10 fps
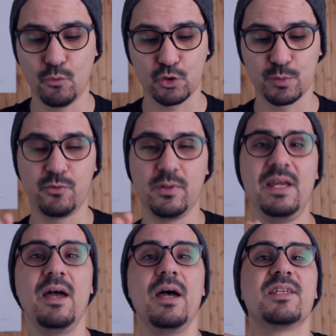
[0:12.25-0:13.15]
Donc je me suis
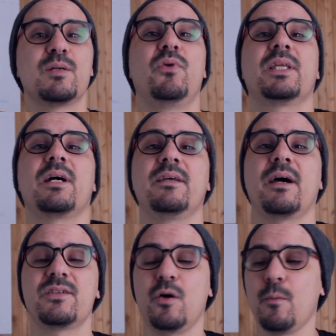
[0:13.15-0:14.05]
dit, ça pourrait être
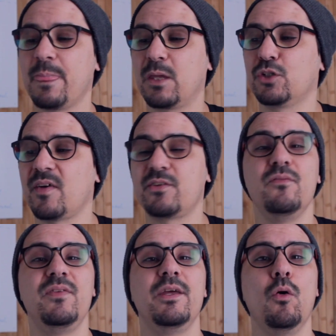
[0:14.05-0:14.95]
intéressant que je fasse
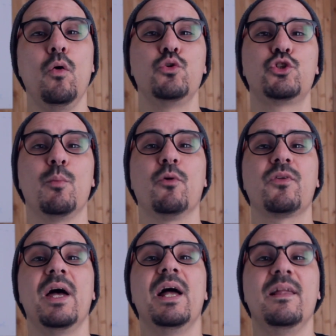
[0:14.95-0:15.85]
une vidéo où je te montre